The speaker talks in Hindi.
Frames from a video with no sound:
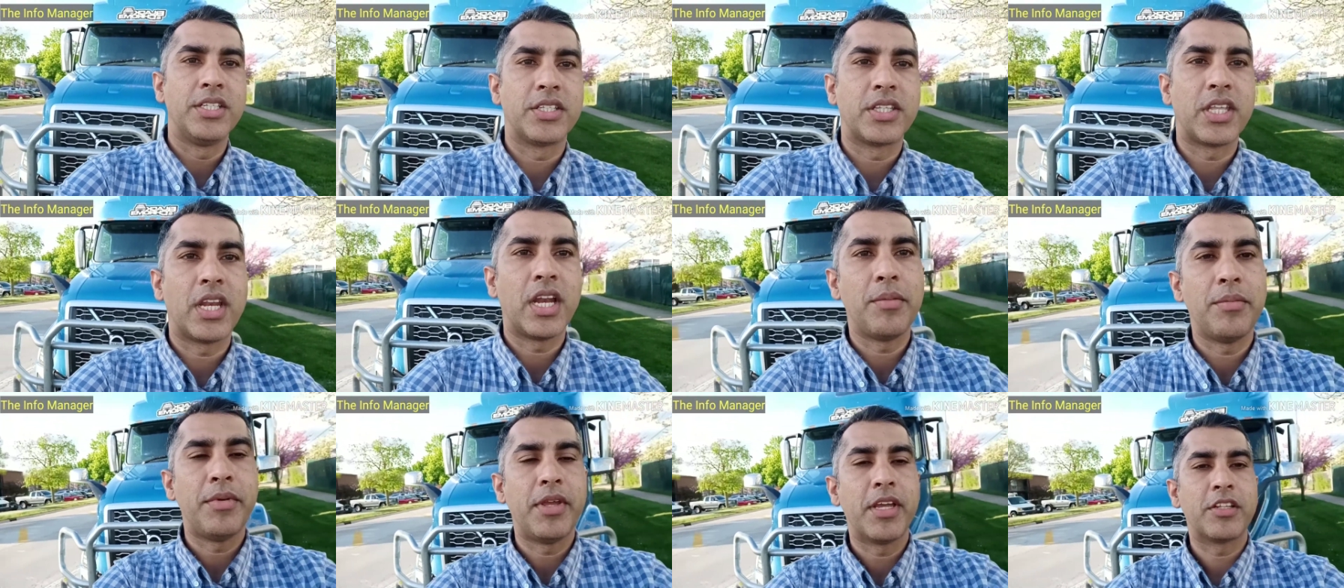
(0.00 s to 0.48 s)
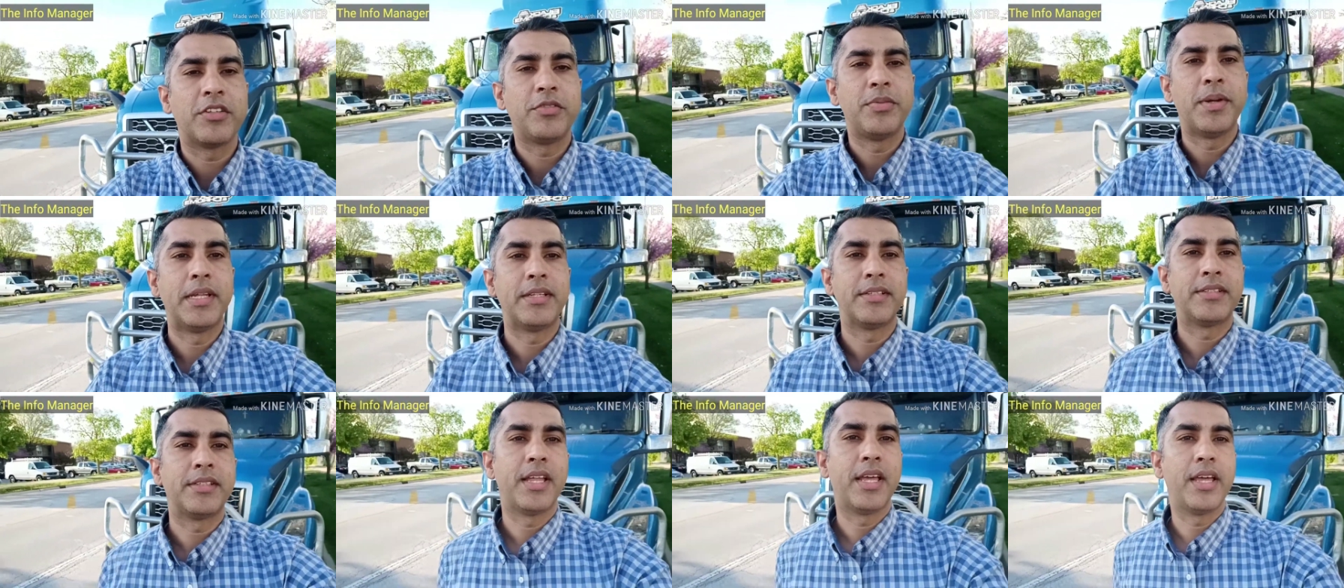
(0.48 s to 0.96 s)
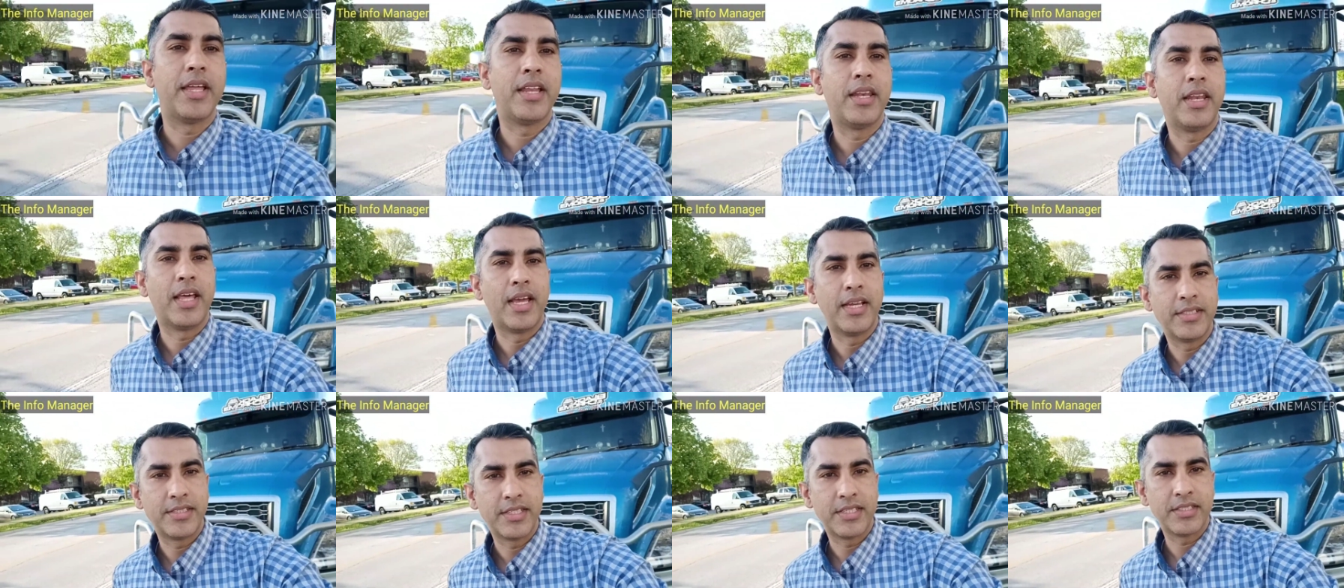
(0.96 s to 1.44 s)
जितना भी एक्सपेंस है
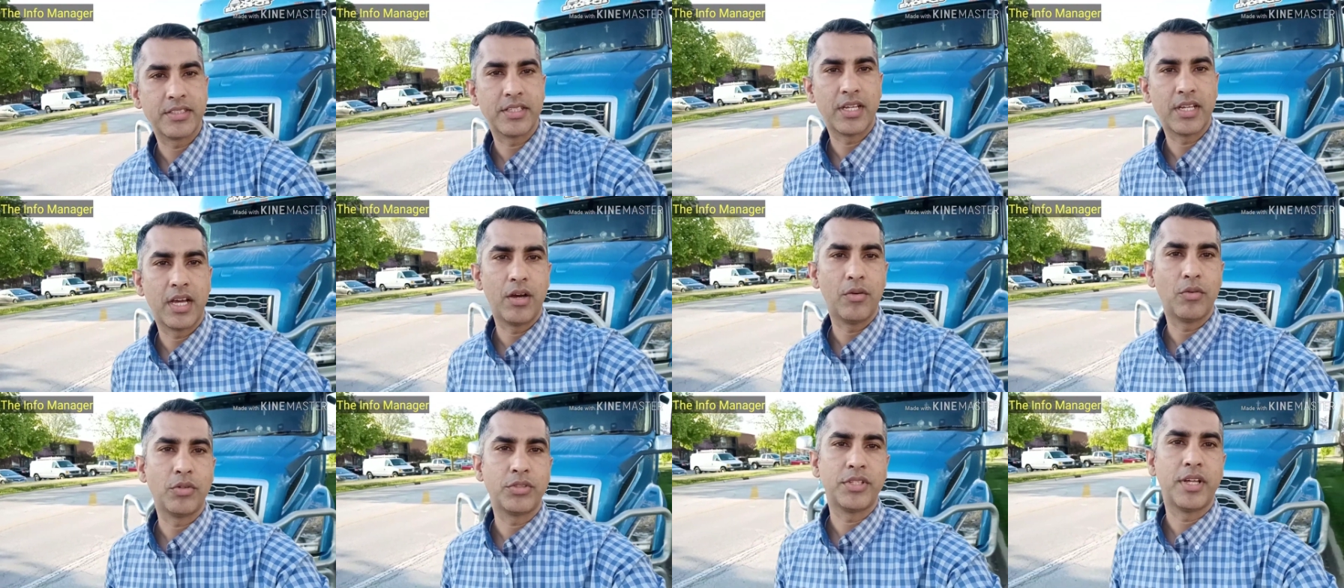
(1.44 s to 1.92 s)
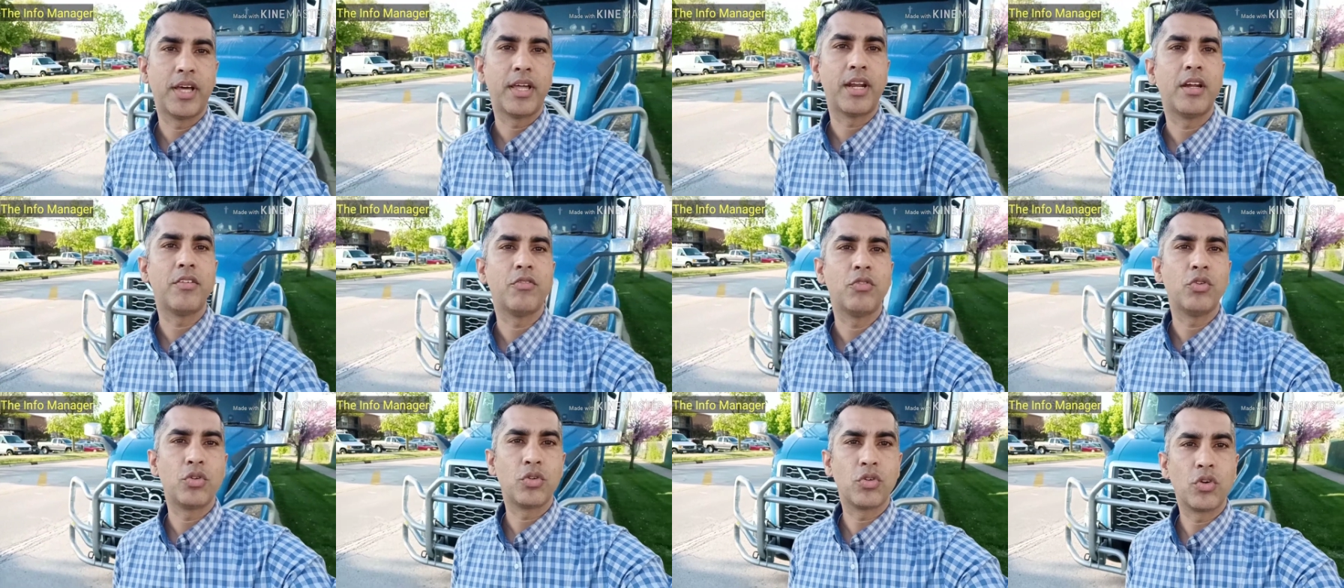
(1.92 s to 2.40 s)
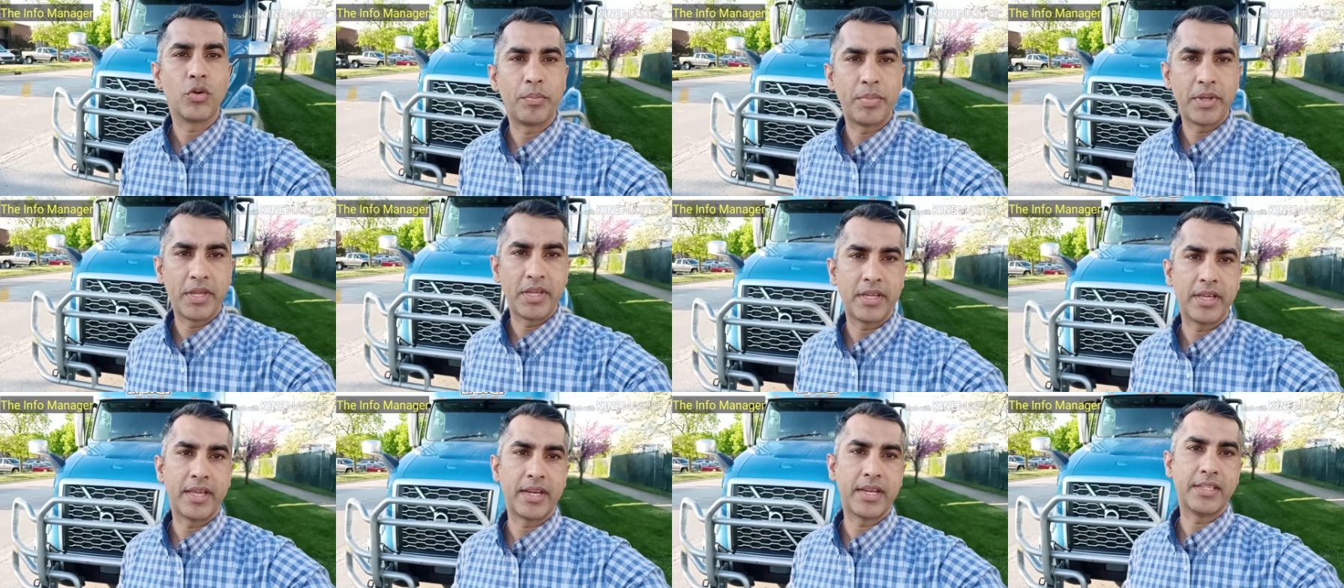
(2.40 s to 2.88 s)
लाइसेंस का वो सारा वो उनको
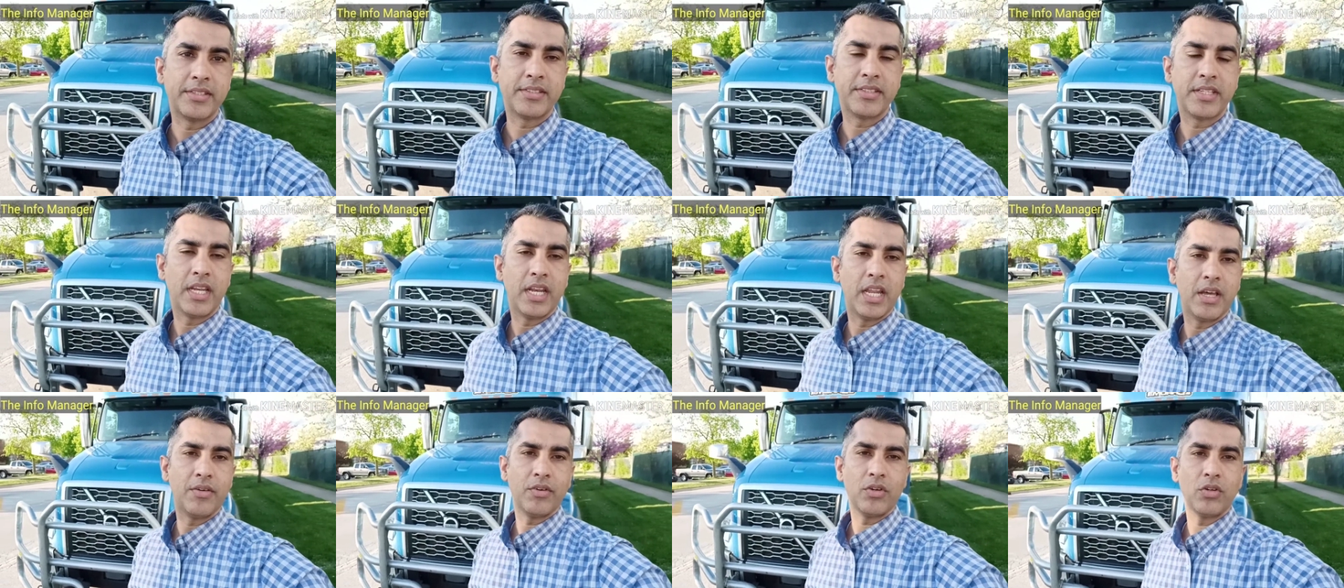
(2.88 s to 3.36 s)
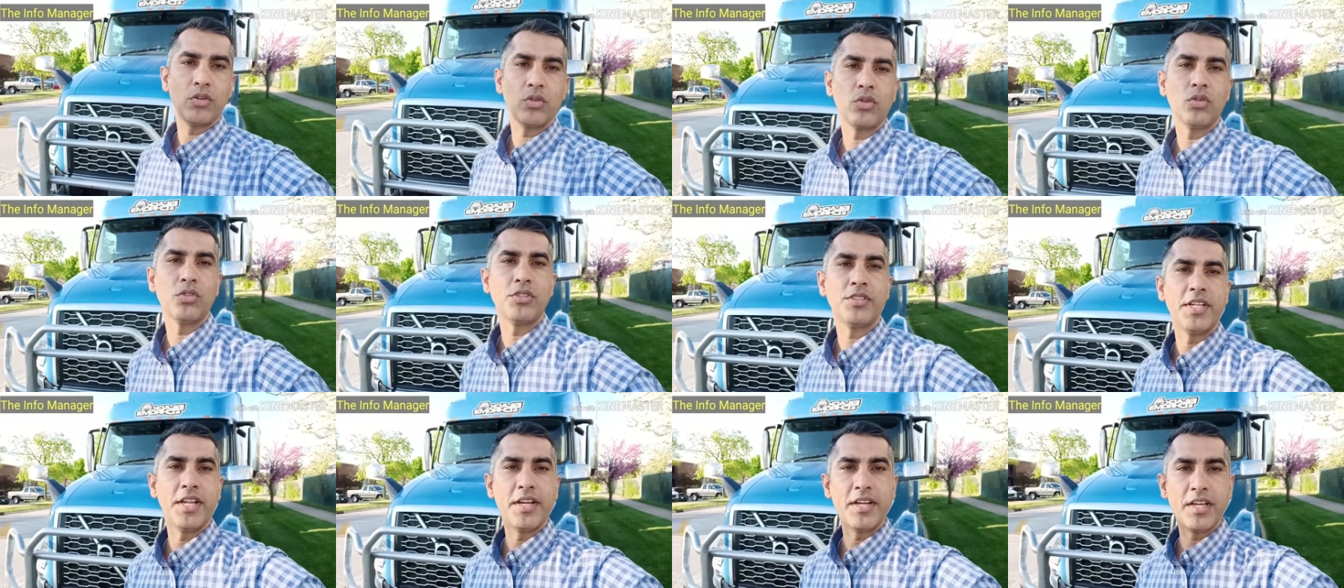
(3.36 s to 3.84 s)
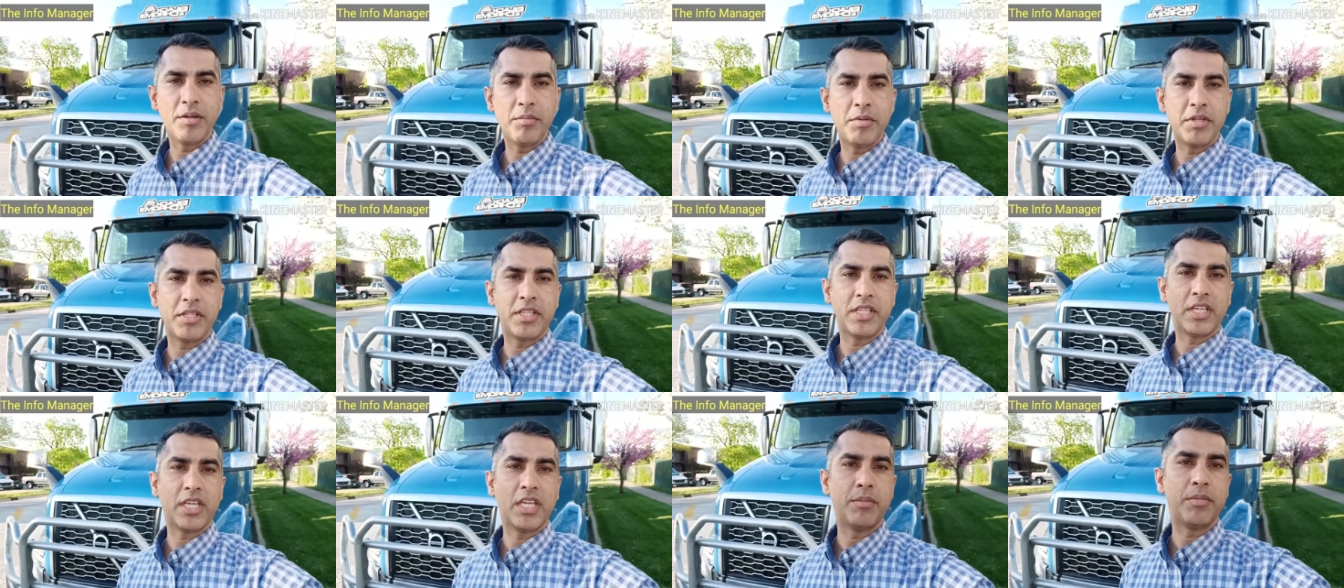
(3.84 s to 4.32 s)
पे कर रहे हैं इसके अलावा उनको सैलरी भी
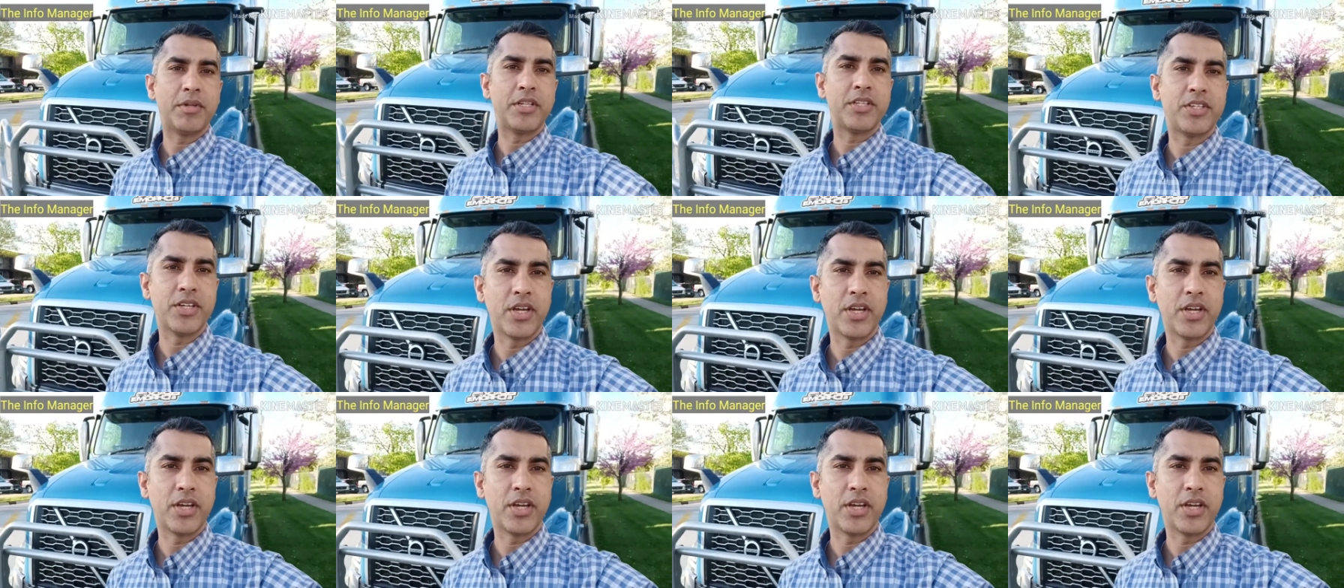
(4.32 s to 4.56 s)
तकरीबन